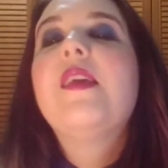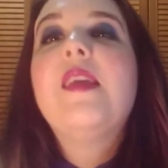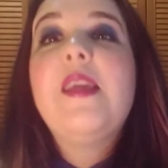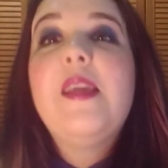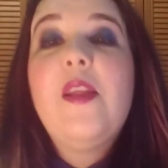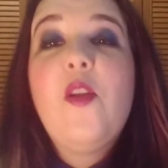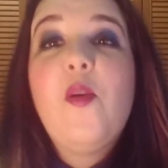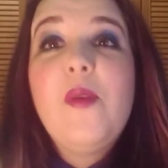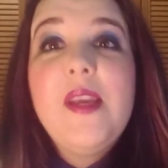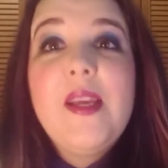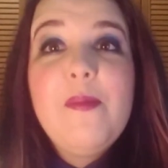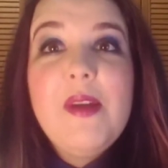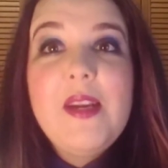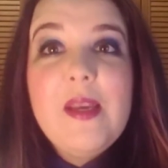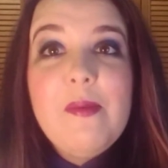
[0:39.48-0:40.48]
y lo vi
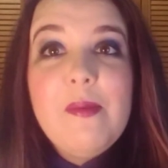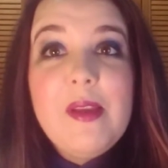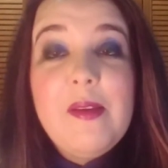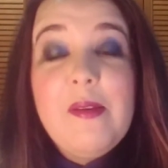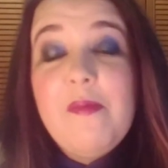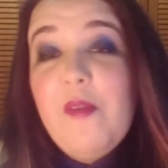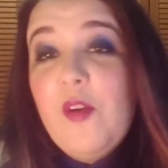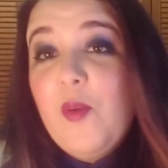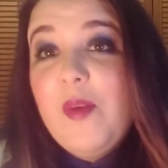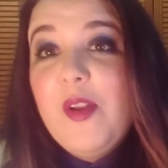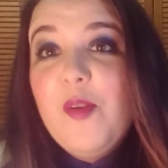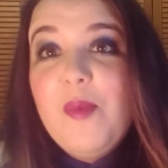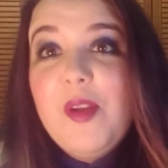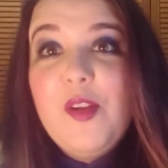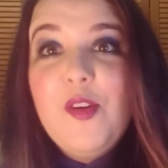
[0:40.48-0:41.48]
que María. Me, y bueno, me
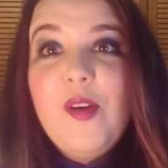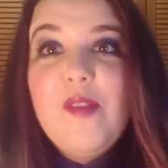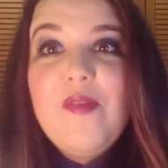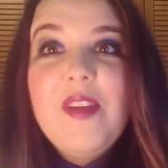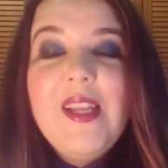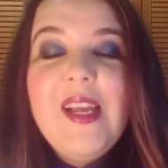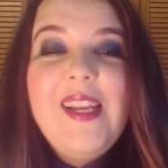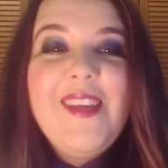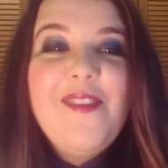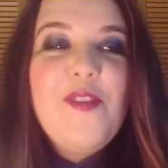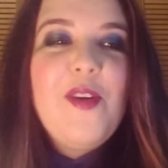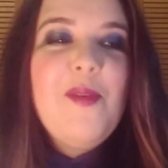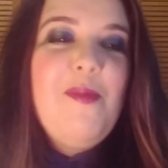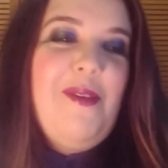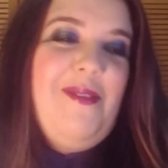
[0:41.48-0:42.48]
nominó al final y fue
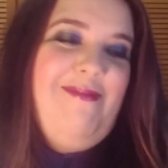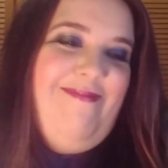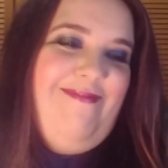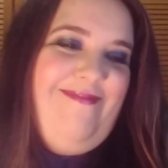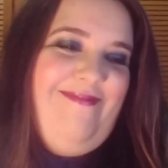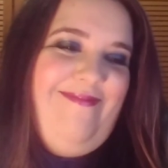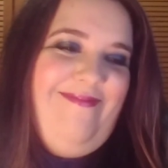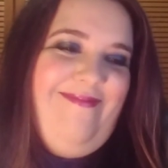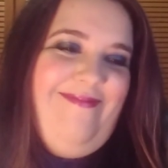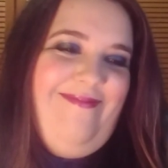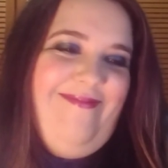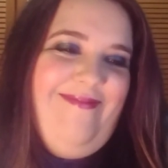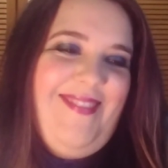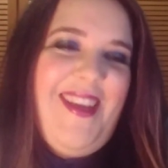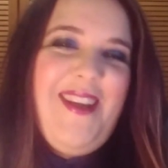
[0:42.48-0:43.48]
como. Mm,
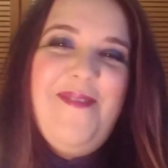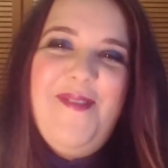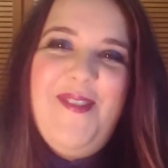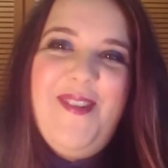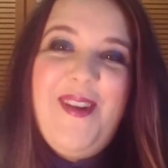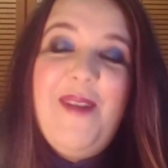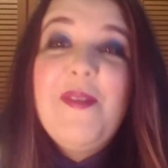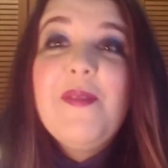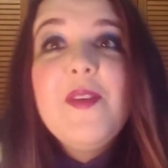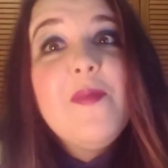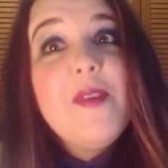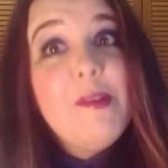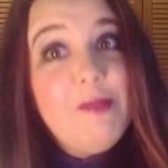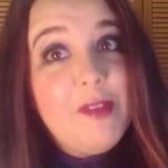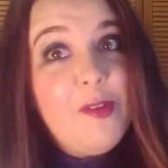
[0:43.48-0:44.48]
¡Qué mono, Primero
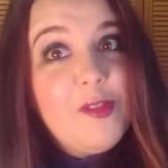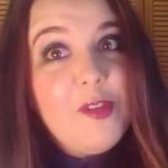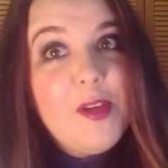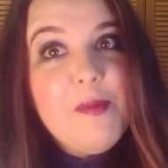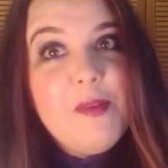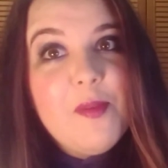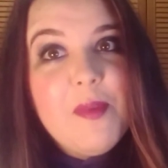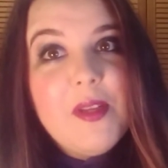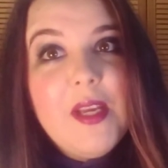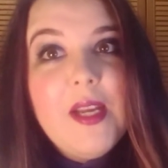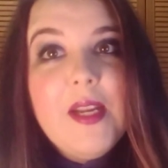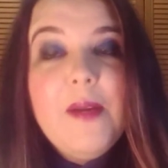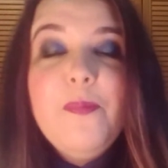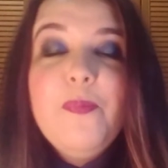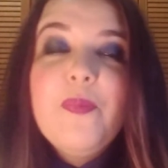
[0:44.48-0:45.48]
me hizo mucha ilusión que me
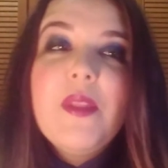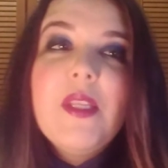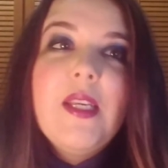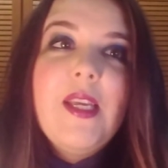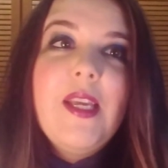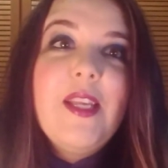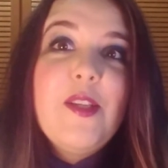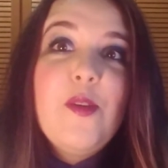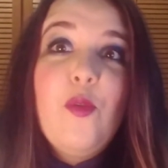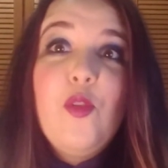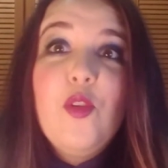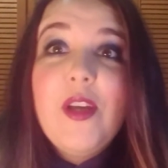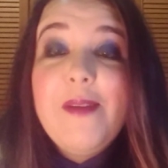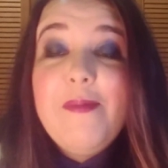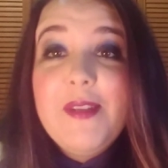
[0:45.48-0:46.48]
nominara. Y
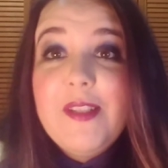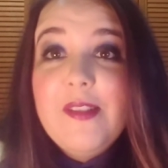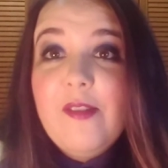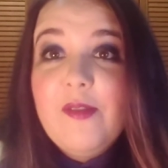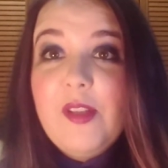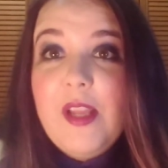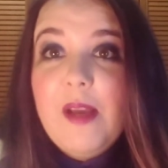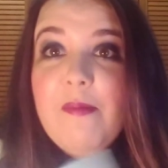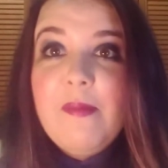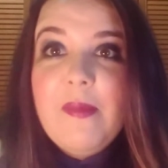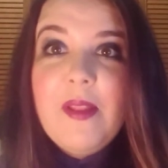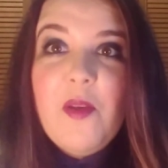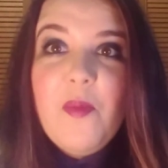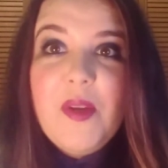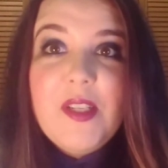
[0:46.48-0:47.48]
segundo, que además lo tenía
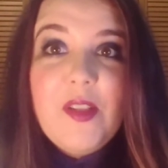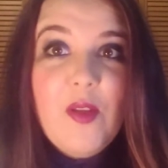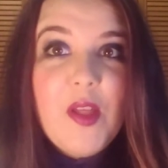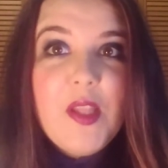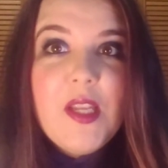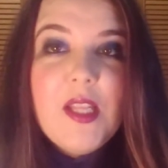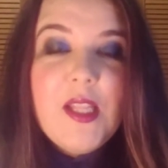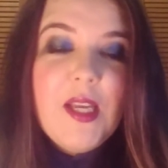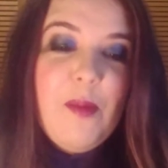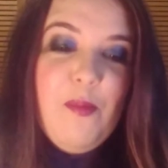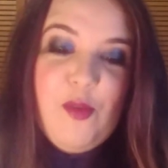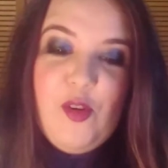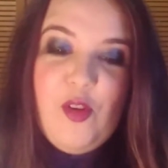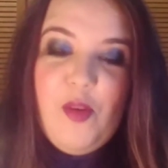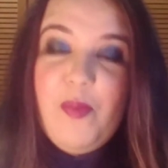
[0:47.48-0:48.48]
medio pensado hacer y dije,
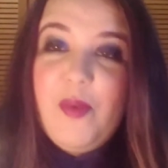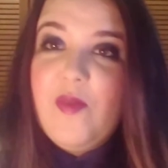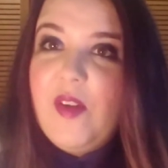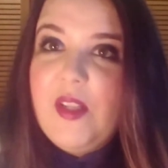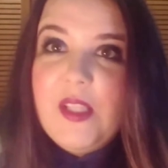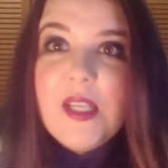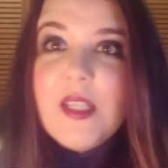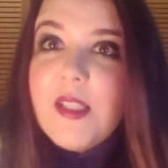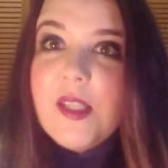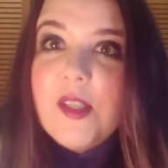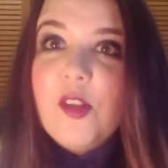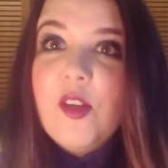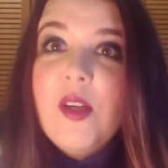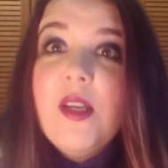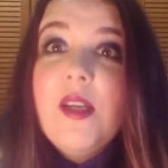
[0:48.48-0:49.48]
pues oye, pues
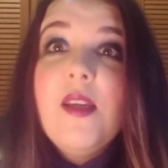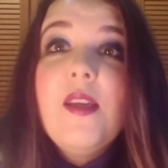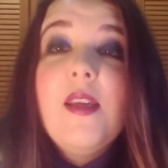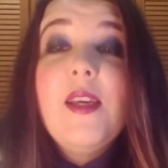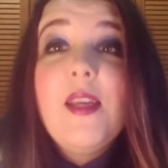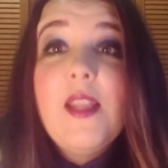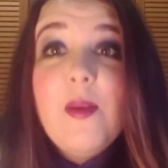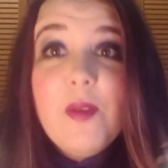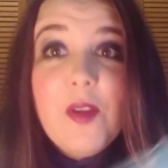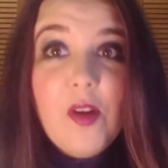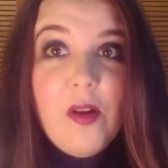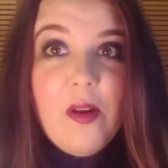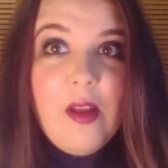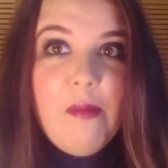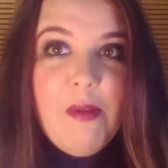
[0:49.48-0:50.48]
fantástico. Y quería
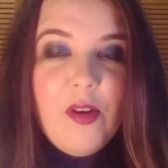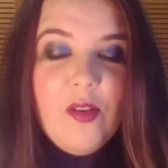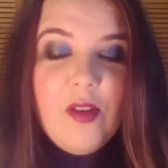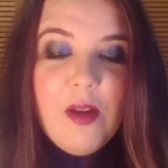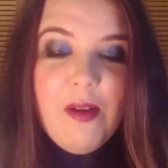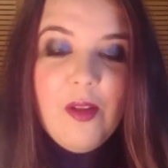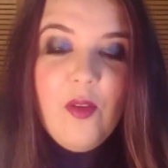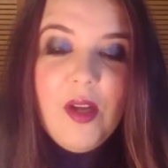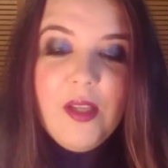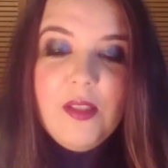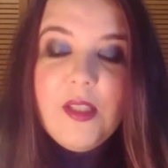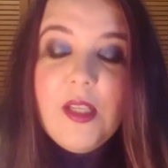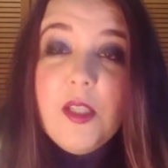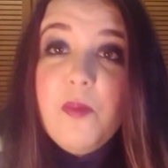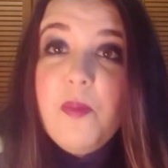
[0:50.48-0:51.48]
haberlo, haberlo grabado
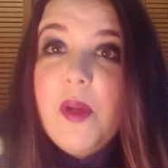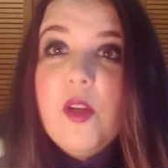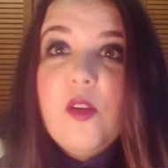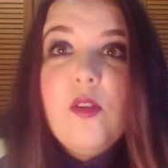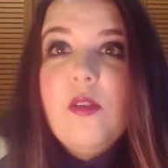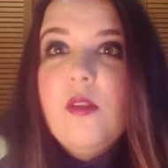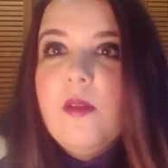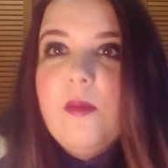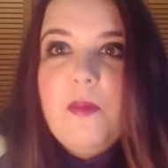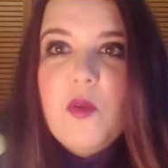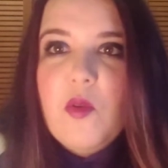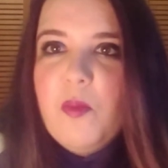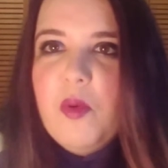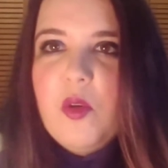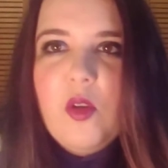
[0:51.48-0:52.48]
antes, pero
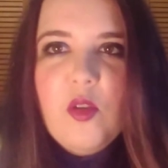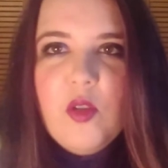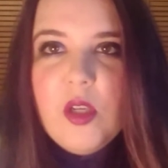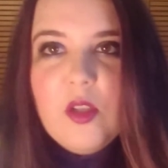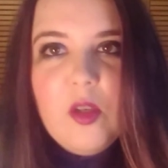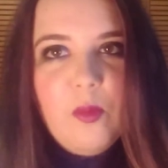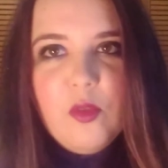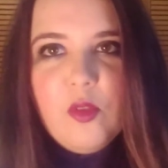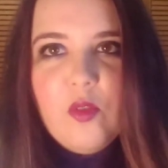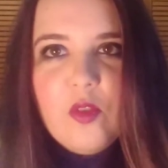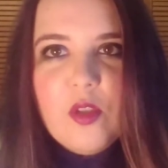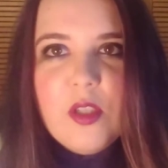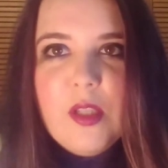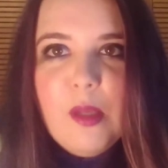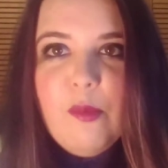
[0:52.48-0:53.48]
por, cosas, como
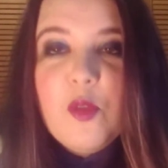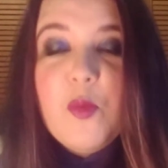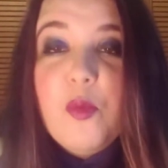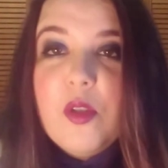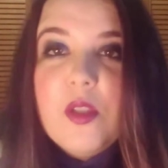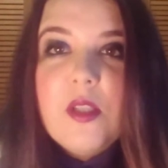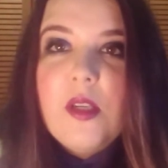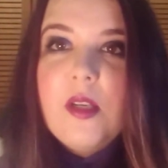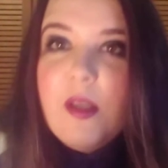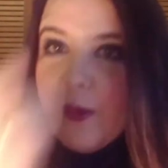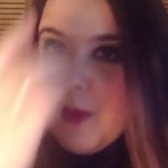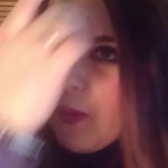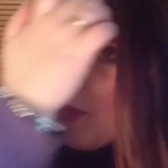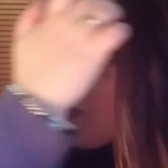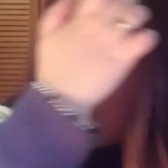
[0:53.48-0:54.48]
todos estamos, pues eh,
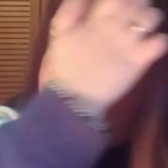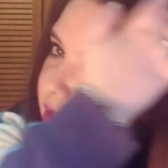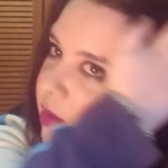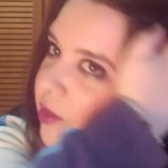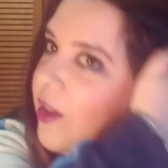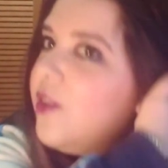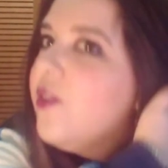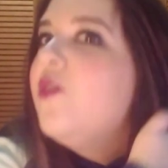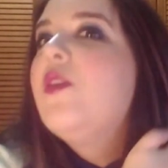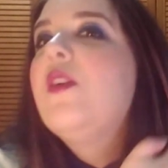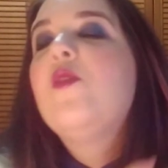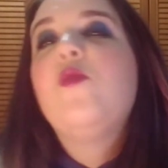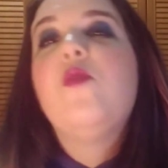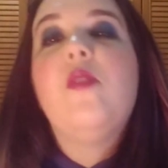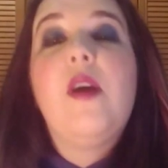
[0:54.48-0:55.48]
me he puesto a hacer otras
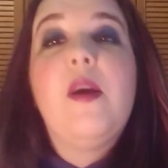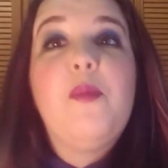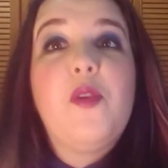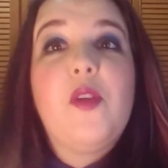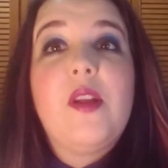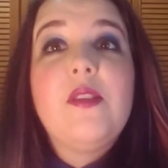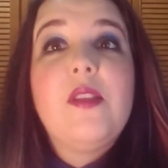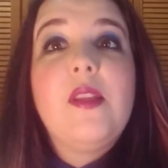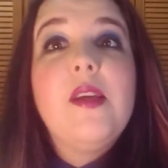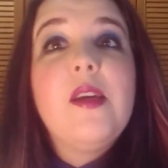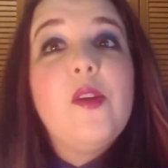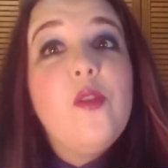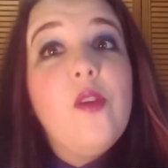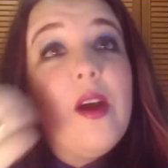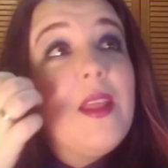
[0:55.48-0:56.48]
cosas, o a
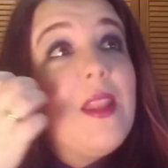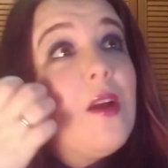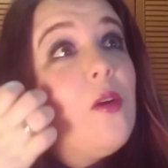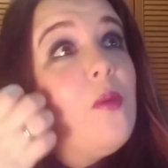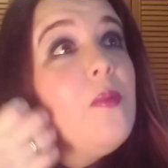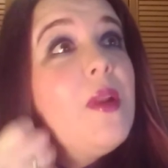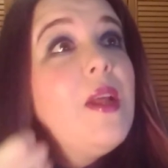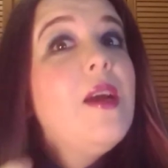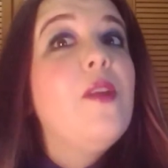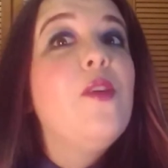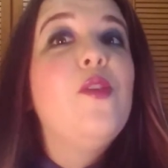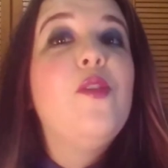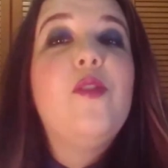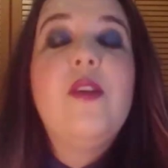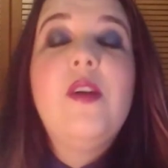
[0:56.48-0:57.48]
procrastinar, o a ir a comprar,
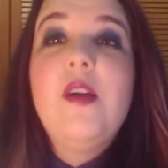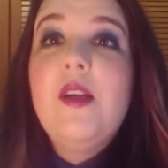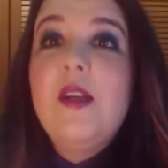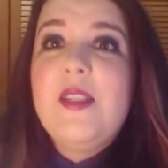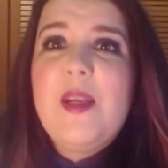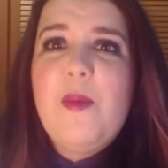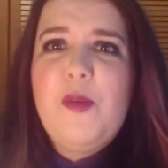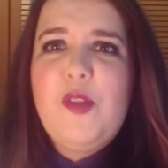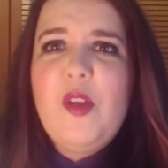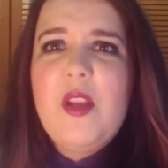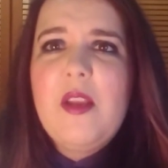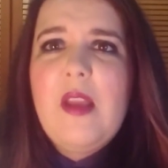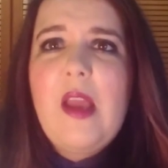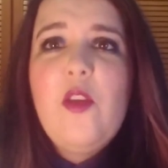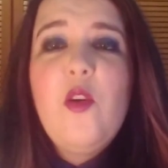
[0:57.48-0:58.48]
o se ha puesto a,
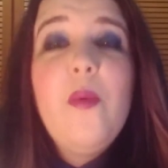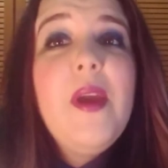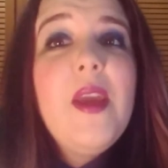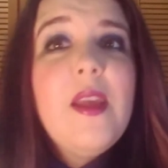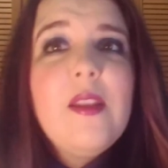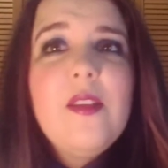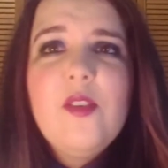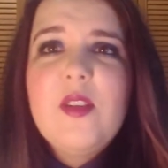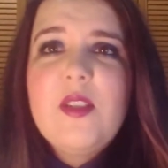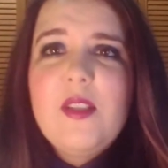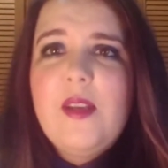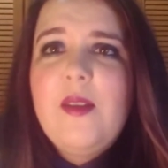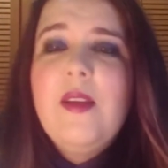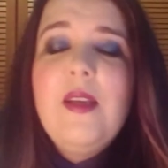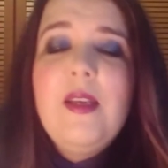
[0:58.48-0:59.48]
llover, yo qué
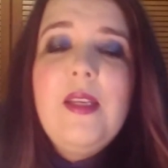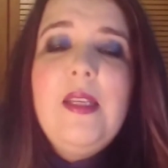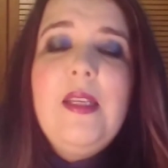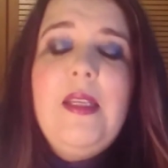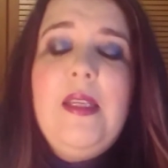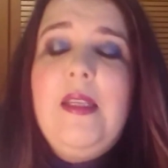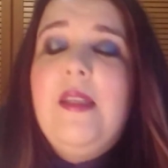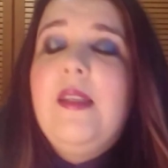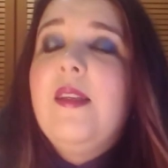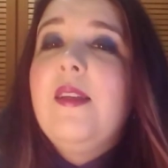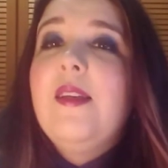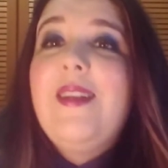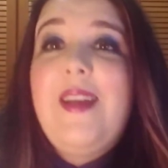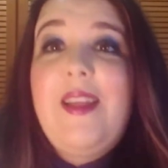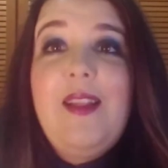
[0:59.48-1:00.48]
sé.
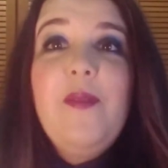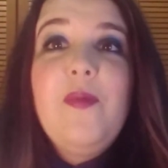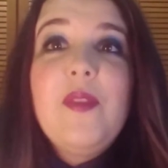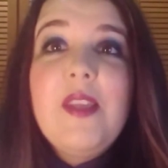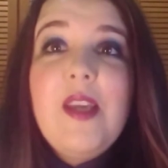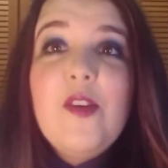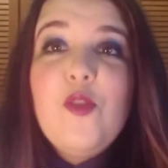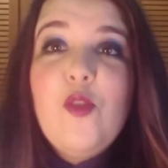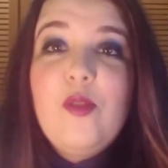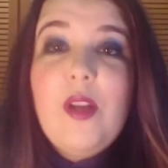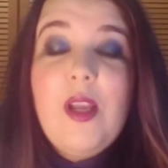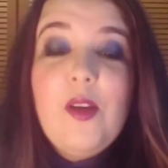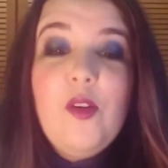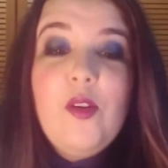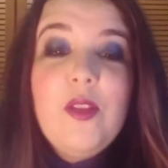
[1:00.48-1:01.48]
Y nada, ya os lo
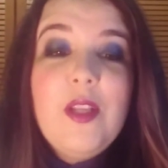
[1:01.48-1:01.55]
traigo.